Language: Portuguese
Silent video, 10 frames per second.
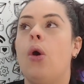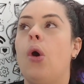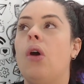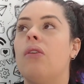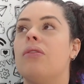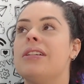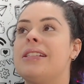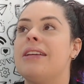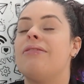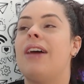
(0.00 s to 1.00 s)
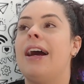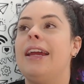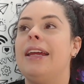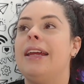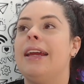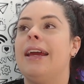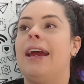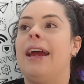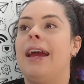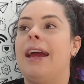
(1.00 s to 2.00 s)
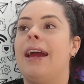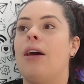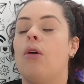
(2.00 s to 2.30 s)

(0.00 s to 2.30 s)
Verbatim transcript: Ou você vai é,